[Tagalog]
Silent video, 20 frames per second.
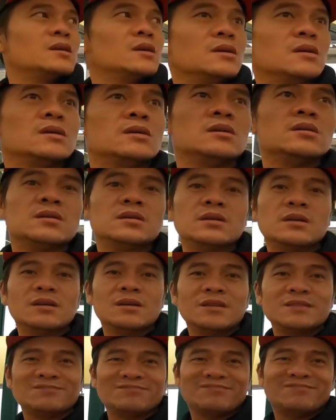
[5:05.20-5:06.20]
Oo, ako
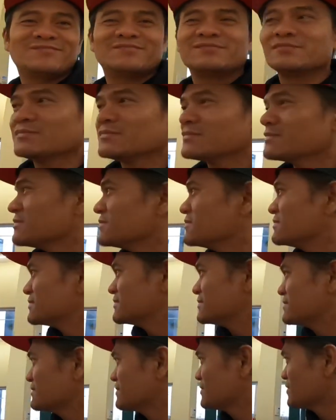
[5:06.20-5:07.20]
na ba?
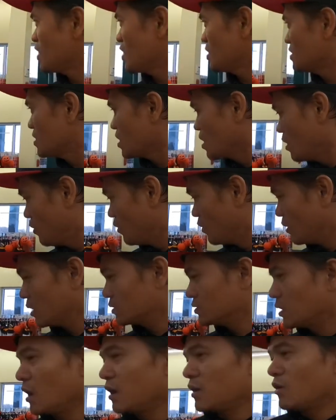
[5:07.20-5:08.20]
Eh, wala
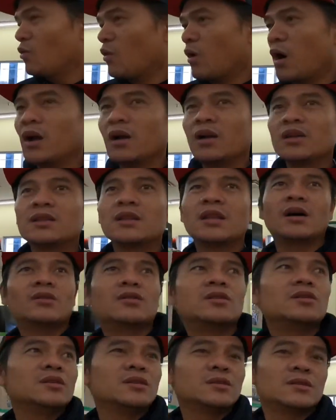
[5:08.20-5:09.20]
dalang wallet daw.
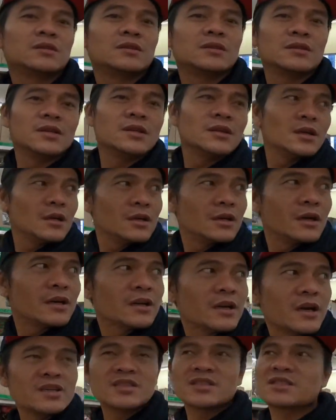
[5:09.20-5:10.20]

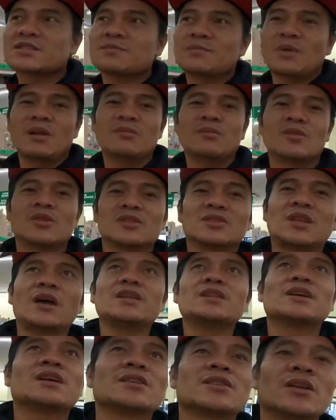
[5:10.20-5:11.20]
Ang guys, bili muna tayo
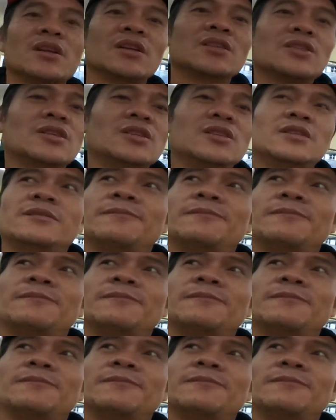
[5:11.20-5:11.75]
ng ano rito.